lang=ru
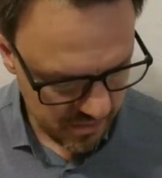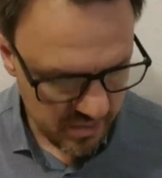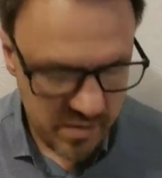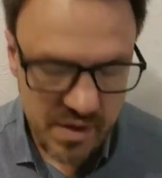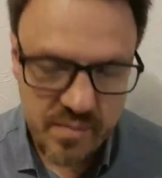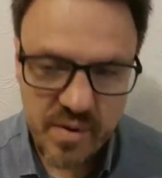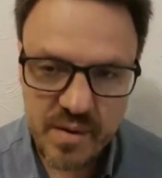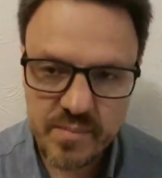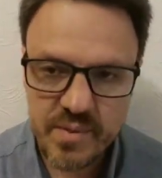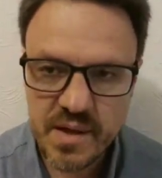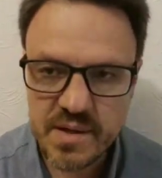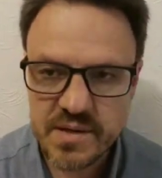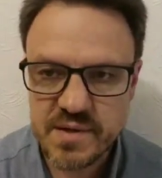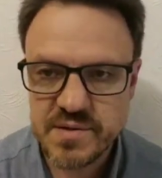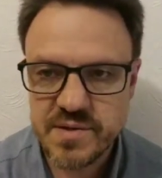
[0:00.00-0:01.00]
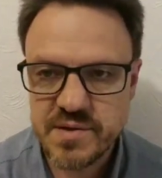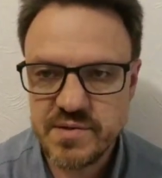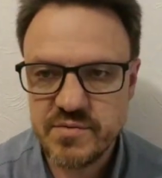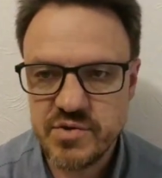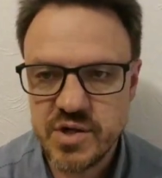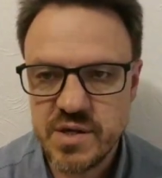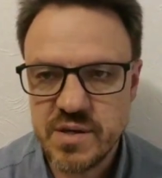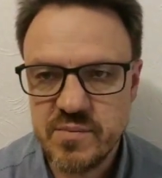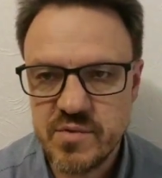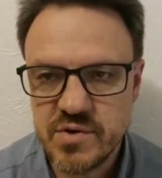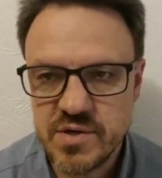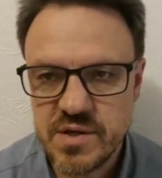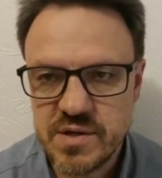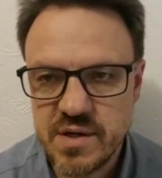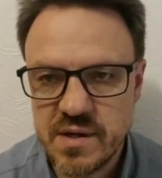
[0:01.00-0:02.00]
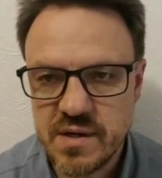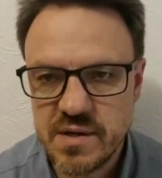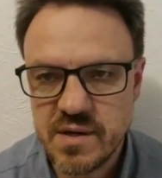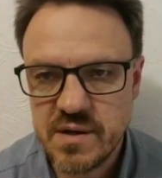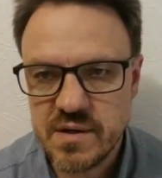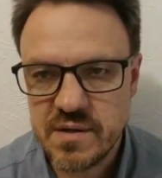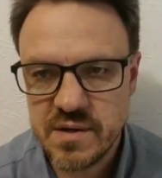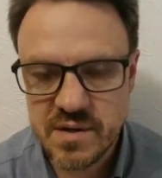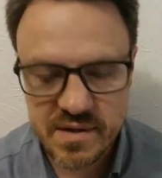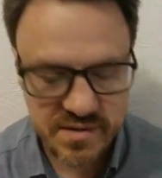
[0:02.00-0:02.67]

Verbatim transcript: ну, либо платы за служение, можно и так, и так это